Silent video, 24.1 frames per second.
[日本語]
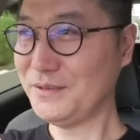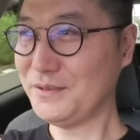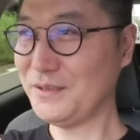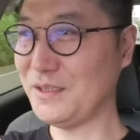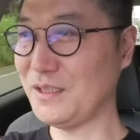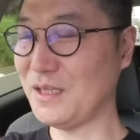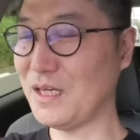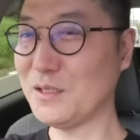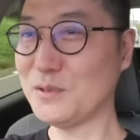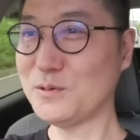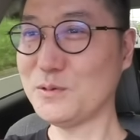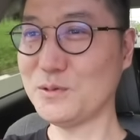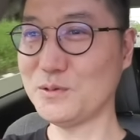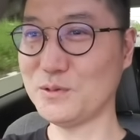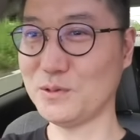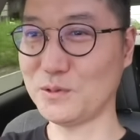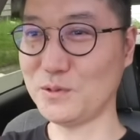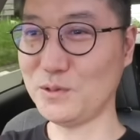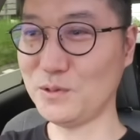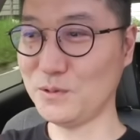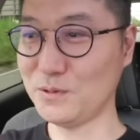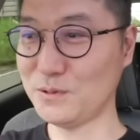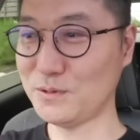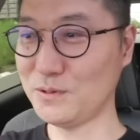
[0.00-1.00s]
で、あ、そうそう、
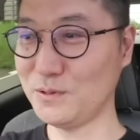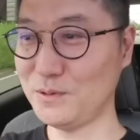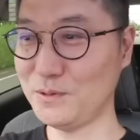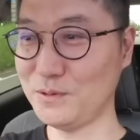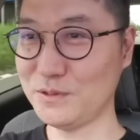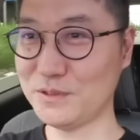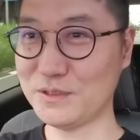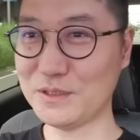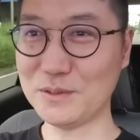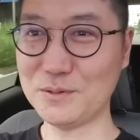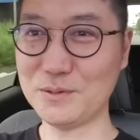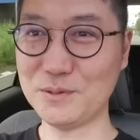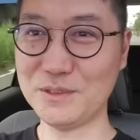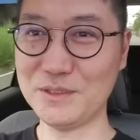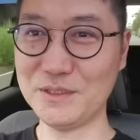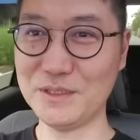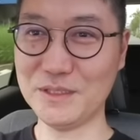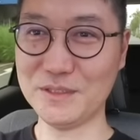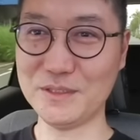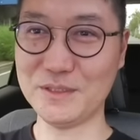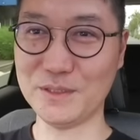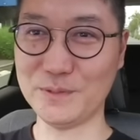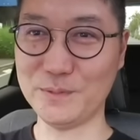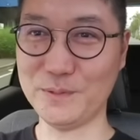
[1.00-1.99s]
今日その下取り
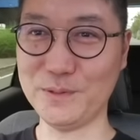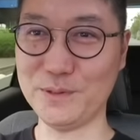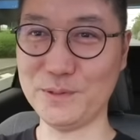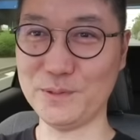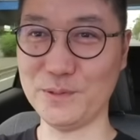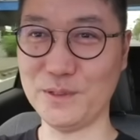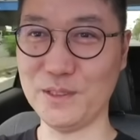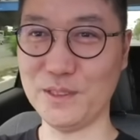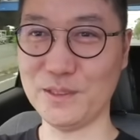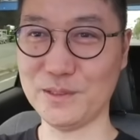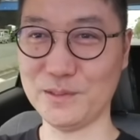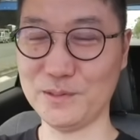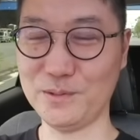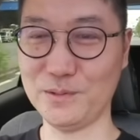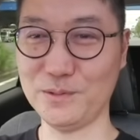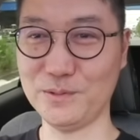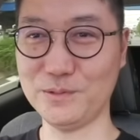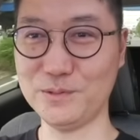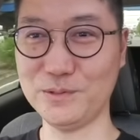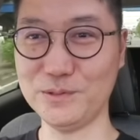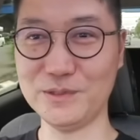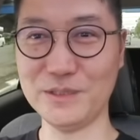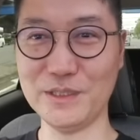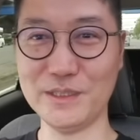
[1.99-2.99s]
出したフィットは、今
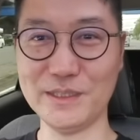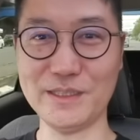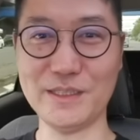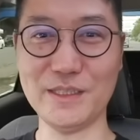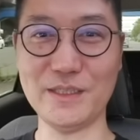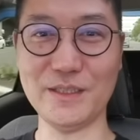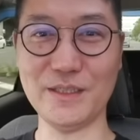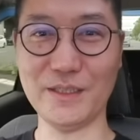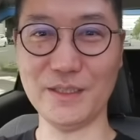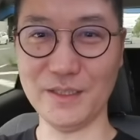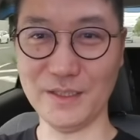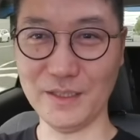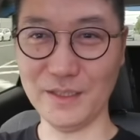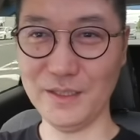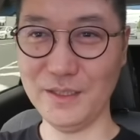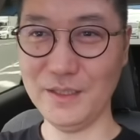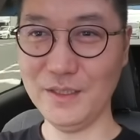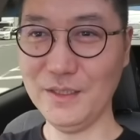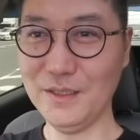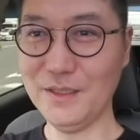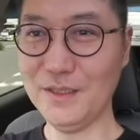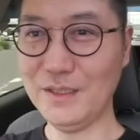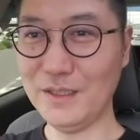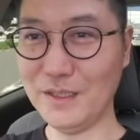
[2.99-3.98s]
日偶然来ててね、
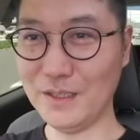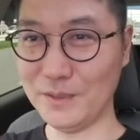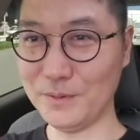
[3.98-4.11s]
あ